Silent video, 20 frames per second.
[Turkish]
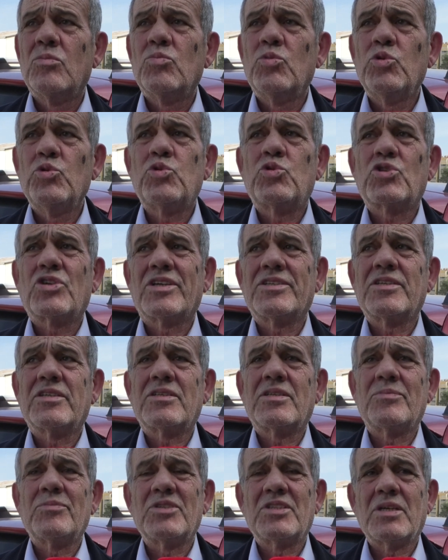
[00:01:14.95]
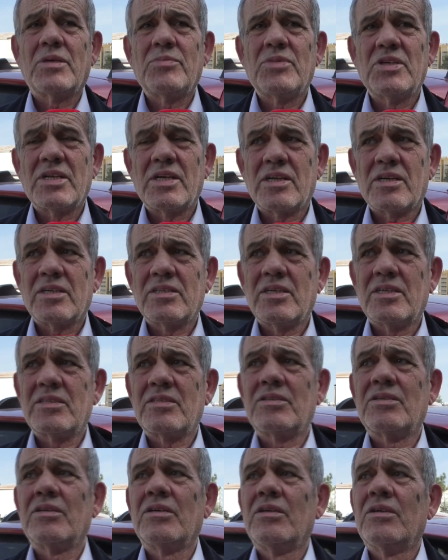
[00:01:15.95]
Bu üç gazetemize birer adet
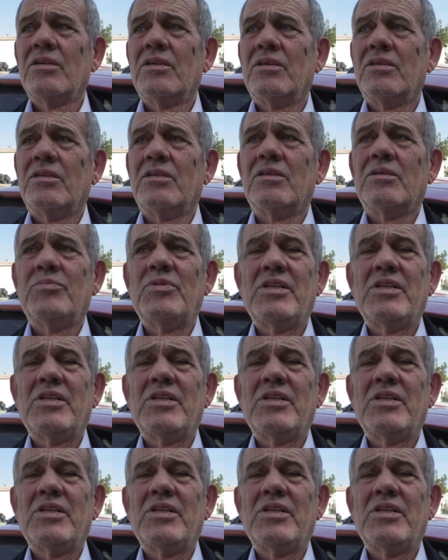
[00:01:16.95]
e,